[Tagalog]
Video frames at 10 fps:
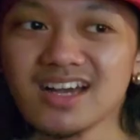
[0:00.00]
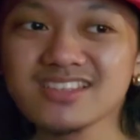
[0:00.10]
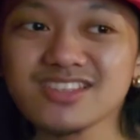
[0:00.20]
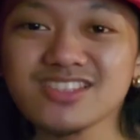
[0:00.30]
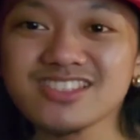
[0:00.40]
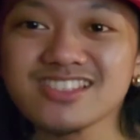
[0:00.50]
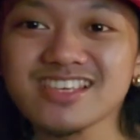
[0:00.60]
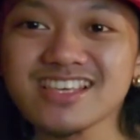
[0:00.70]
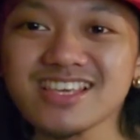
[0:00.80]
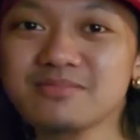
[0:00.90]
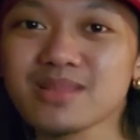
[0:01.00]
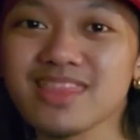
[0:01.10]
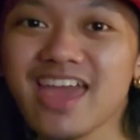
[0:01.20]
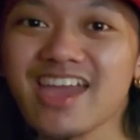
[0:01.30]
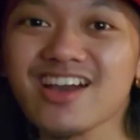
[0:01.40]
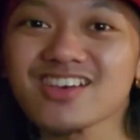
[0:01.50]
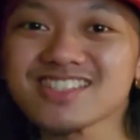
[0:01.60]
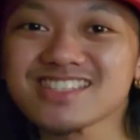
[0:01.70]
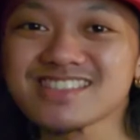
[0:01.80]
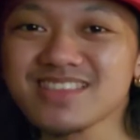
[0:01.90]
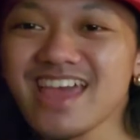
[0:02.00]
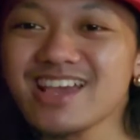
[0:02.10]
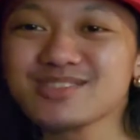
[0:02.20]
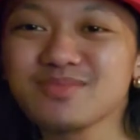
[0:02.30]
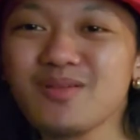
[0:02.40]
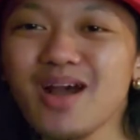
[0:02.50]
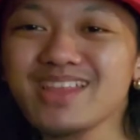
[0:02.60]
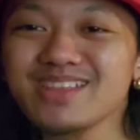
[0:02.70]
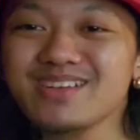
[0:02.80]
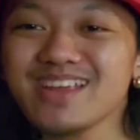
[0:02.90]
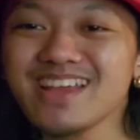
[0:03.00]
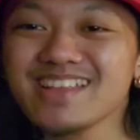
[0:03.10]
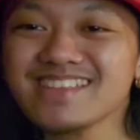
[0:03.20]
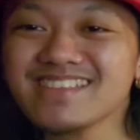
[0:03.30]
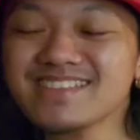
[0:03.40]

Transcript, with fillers: Nandun si Mateos. Mateos, be wondering!